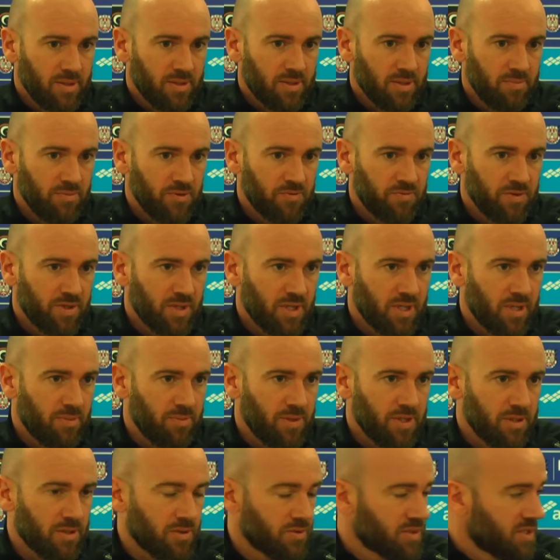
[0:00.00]
damit wir dann am
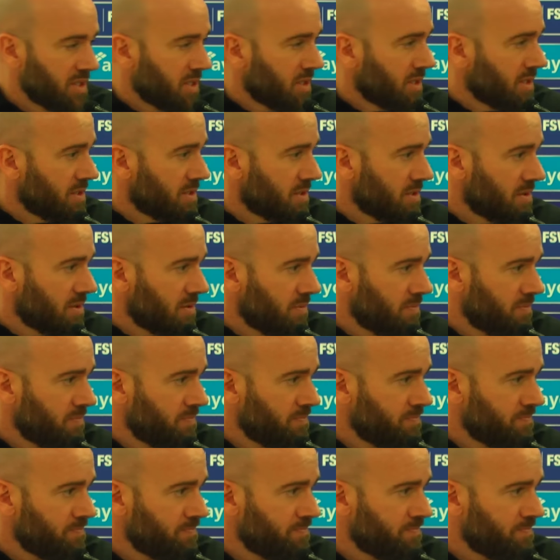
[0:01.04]
Ende auch siegreich sind.
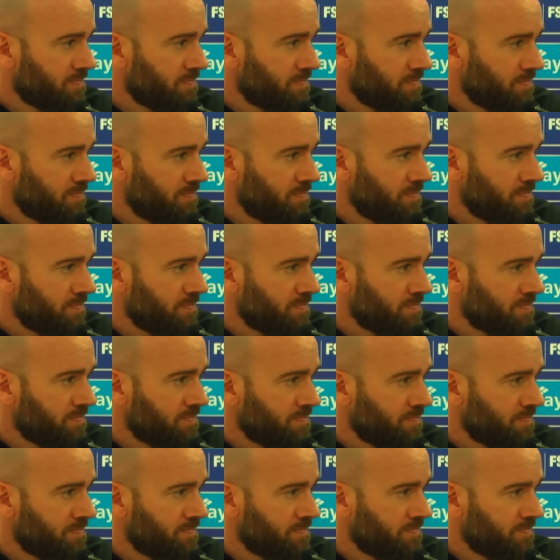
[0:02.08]
Vielleicht vor dem